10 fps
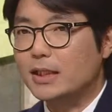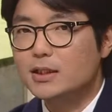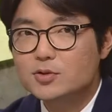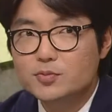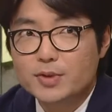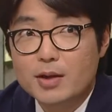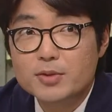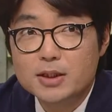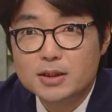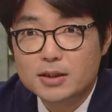가장 좀
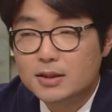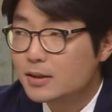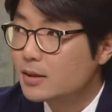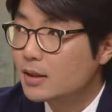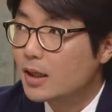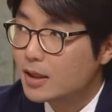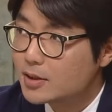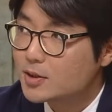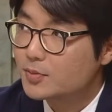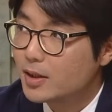
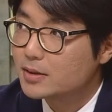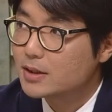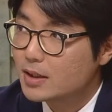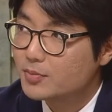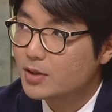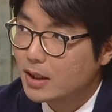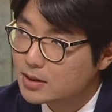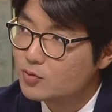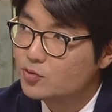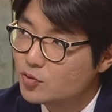예민하겠지만 사람들이
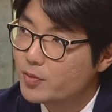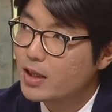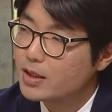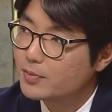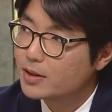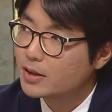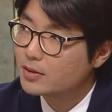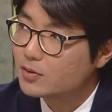가장 궁금해할 만한